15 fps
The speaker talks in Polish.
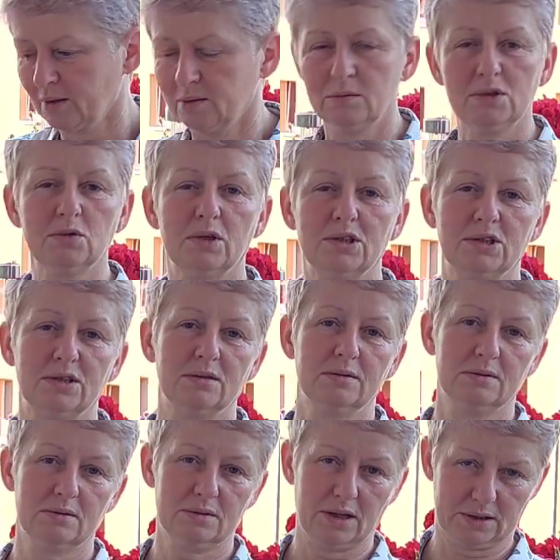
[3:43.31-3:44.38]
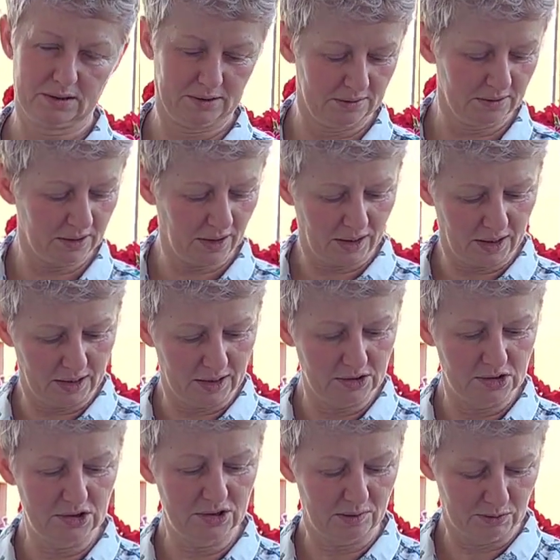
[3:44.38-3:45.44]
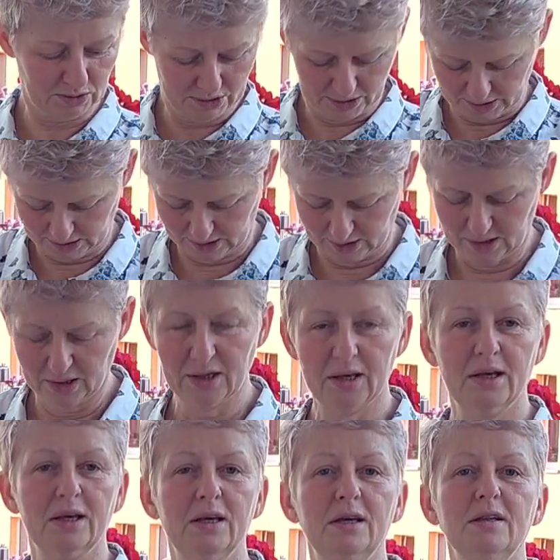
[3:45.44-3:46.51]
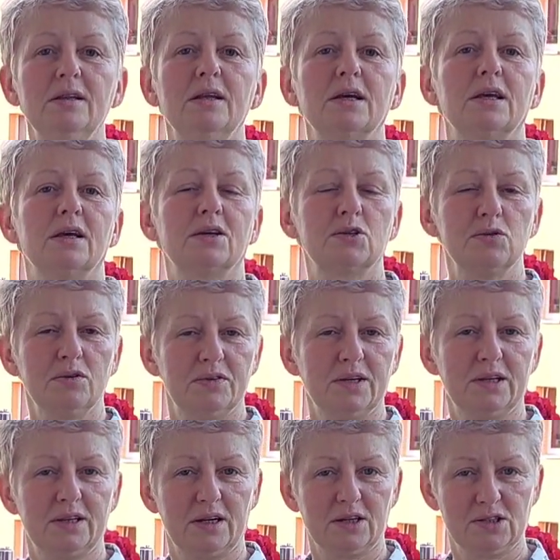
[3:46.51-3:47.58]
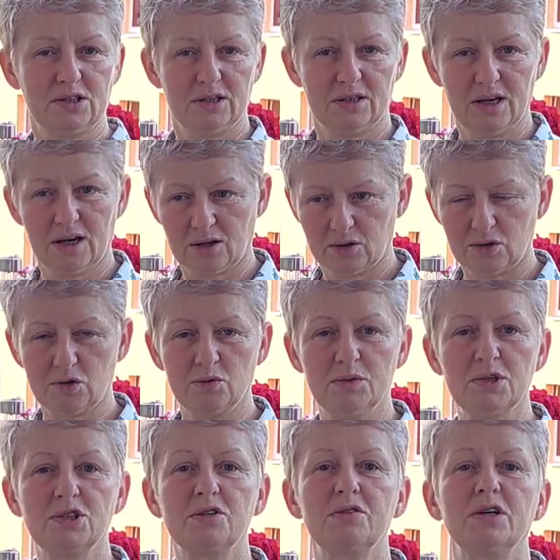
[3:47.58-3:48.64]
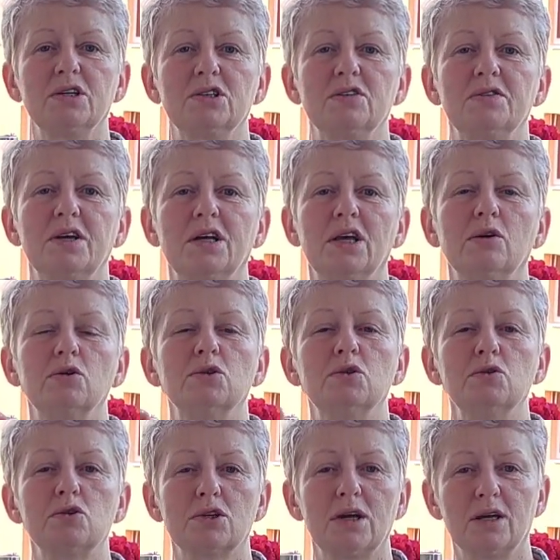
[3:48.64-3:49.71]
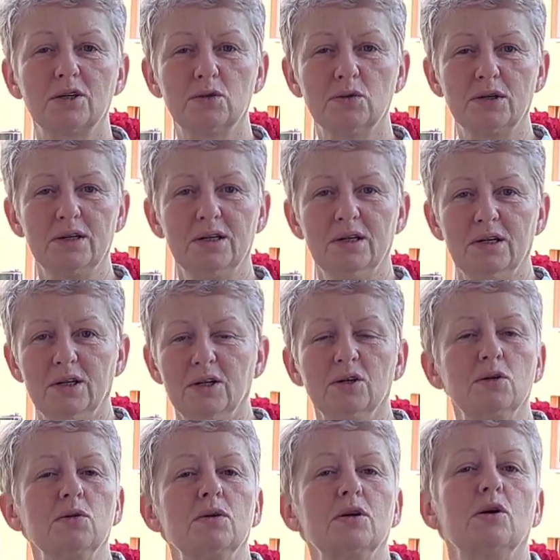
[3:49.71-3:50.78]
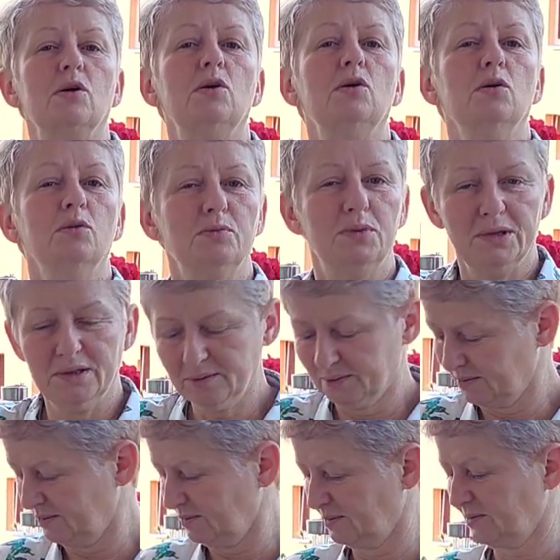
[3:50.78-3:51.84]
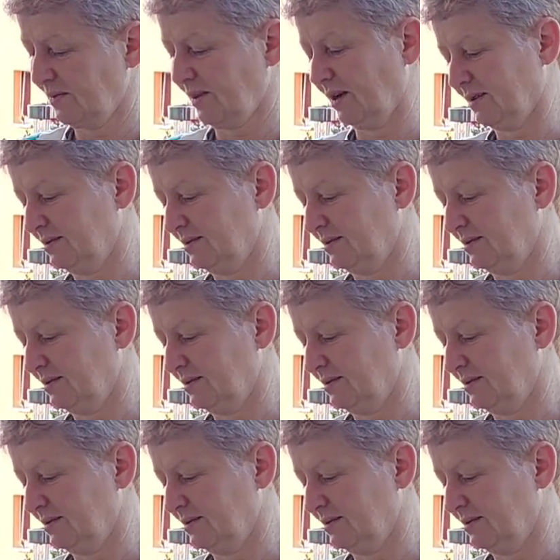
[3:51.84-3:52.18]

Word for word: Posłuchajcie, tak, to tak jak ja dzisiaj motylki. Jednak jak człowiek tak się jakoś ubierze, jeszcze w takiego ciuszka, który, którego lubi, hmm,